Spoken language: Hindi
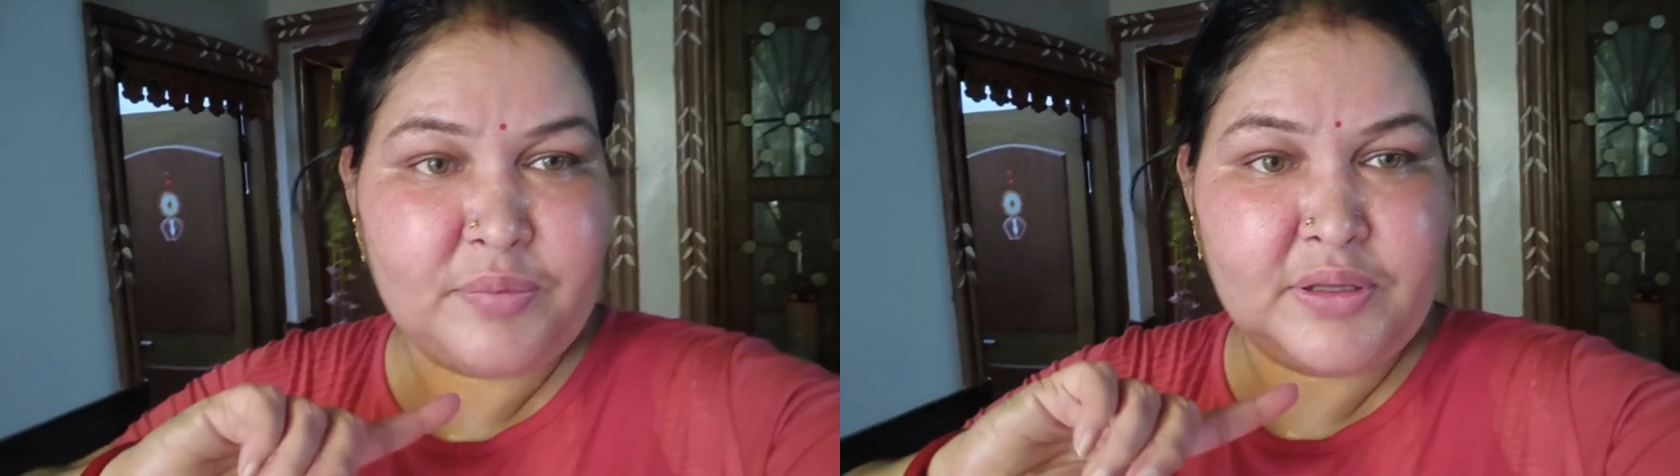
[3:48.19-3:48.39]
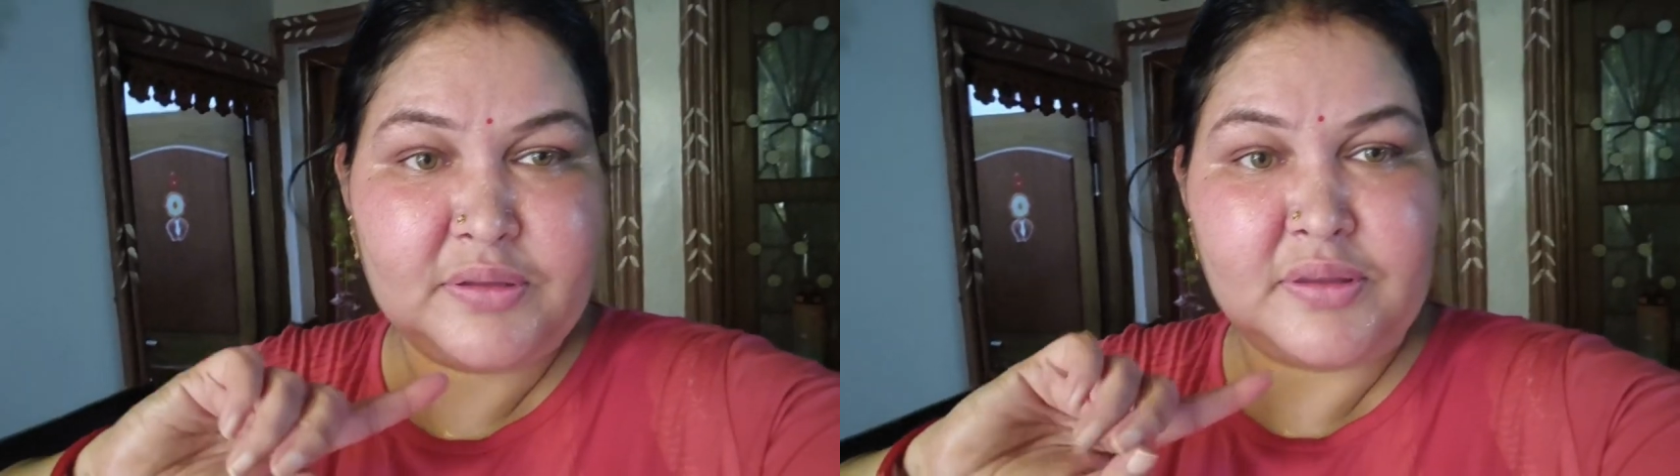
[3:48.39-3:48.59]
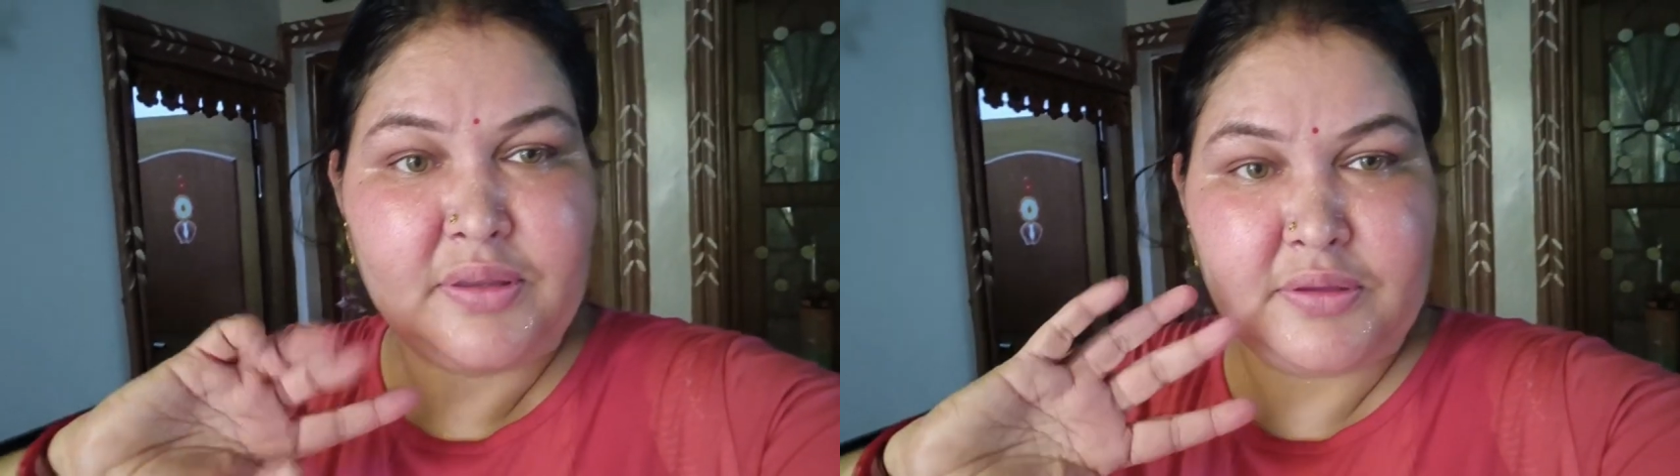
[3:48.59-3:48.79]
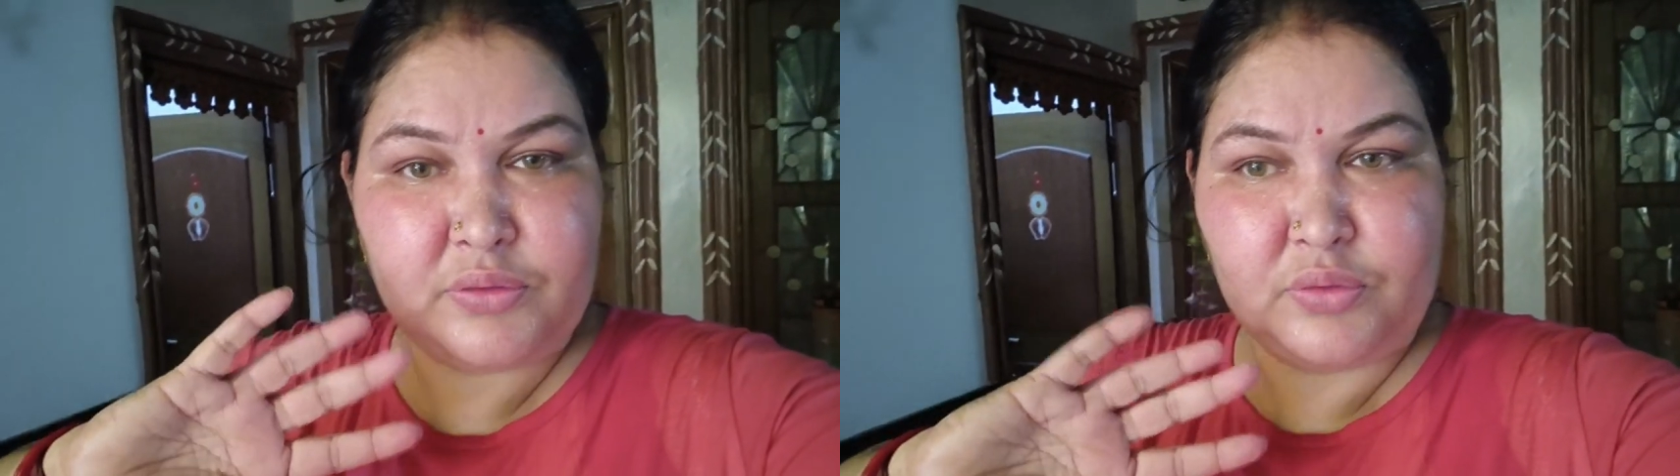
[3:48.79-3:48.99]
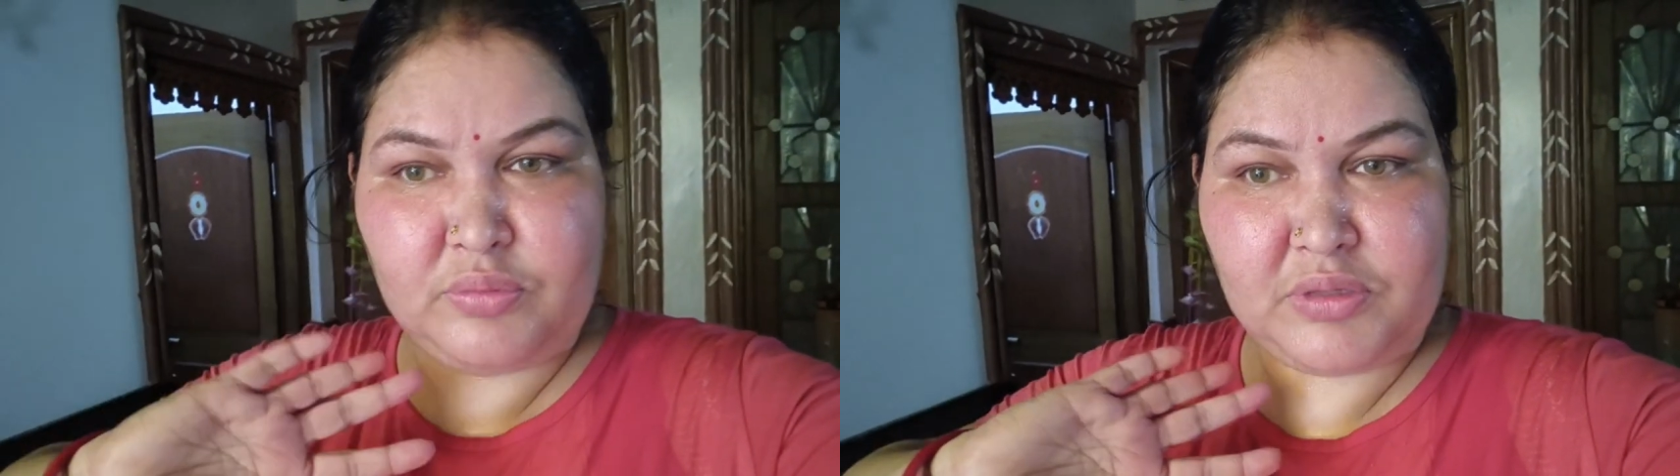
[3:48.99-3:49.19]
भी सीत
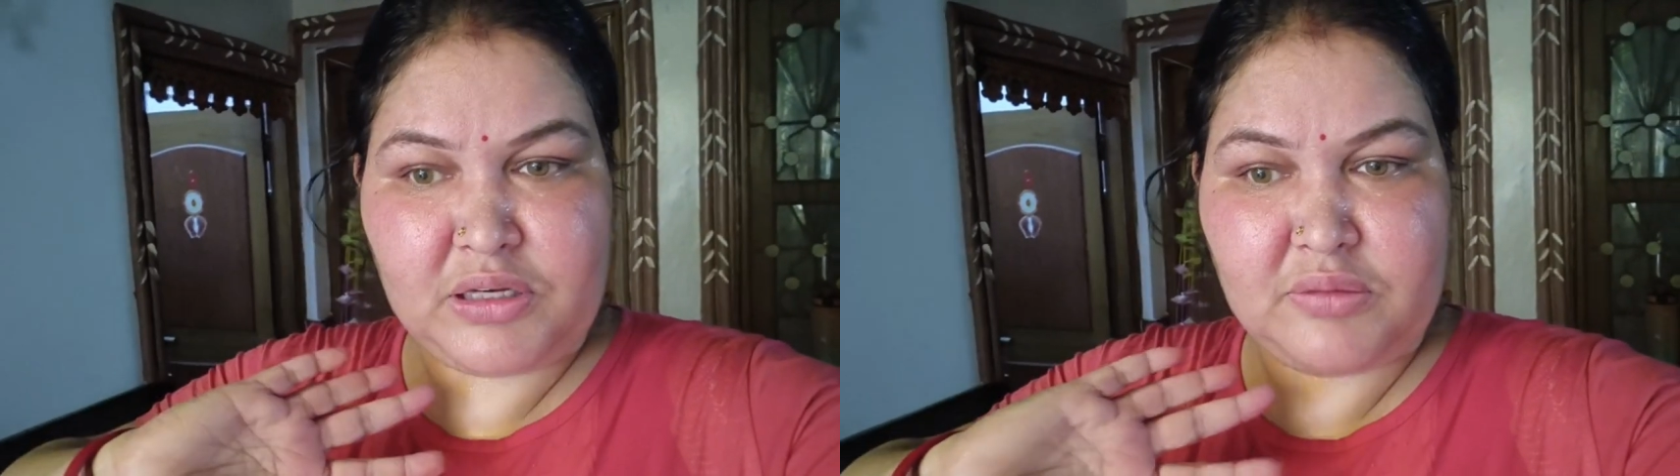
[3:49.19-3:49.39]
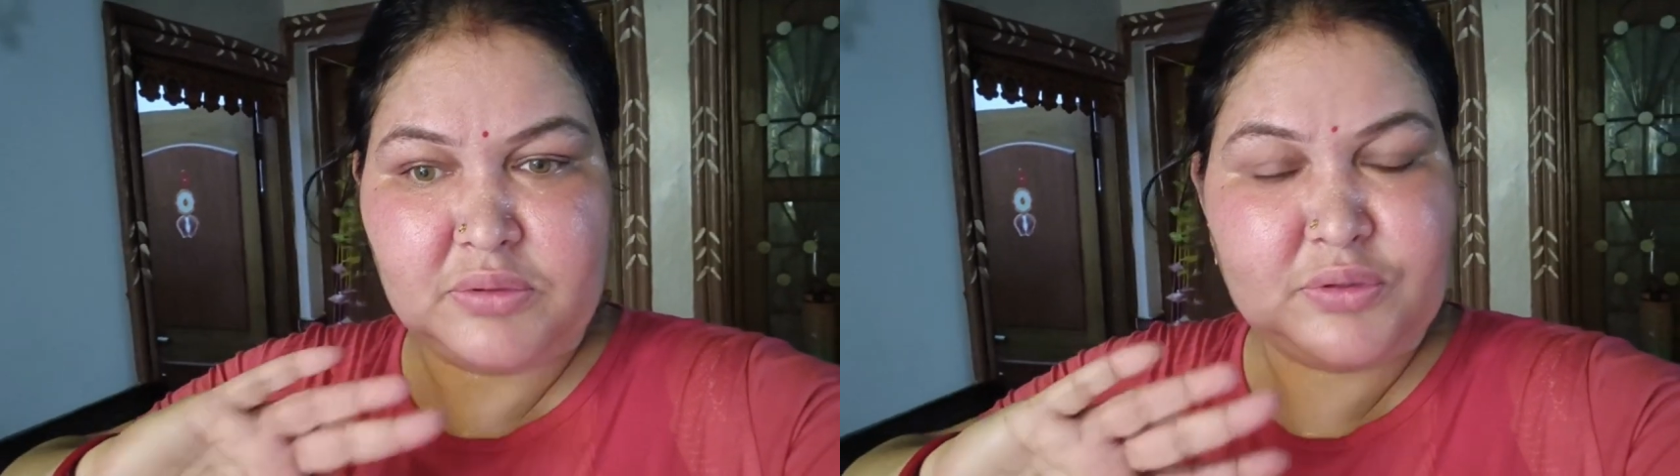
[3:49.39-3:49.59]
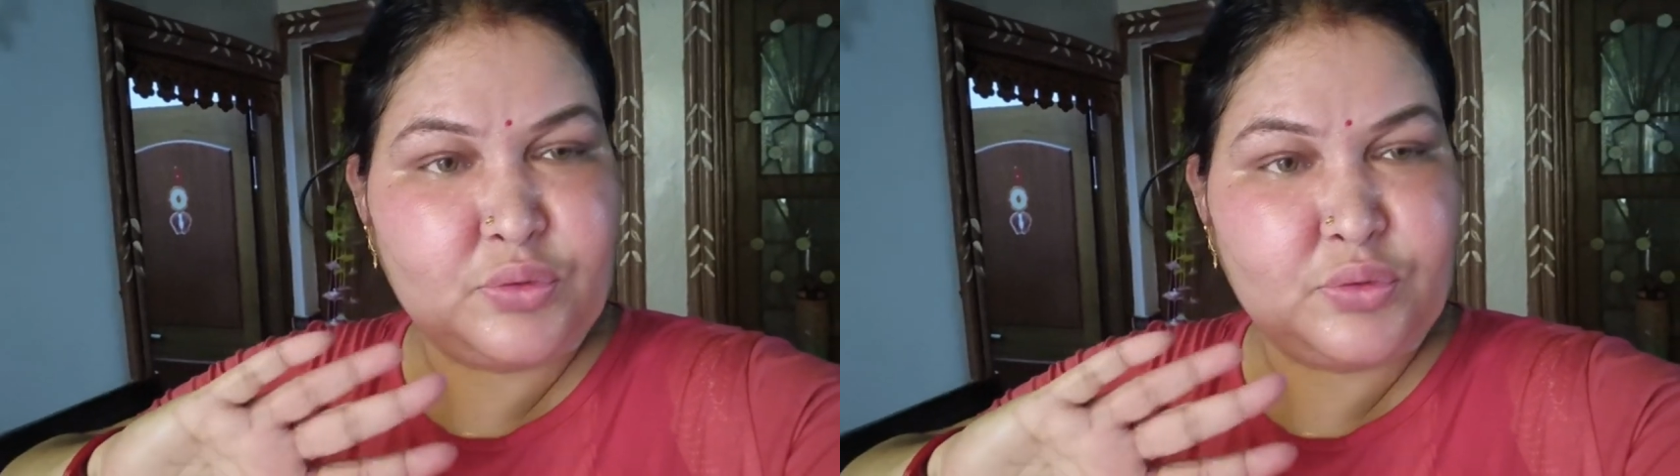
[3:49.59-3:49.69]
दूध मतलब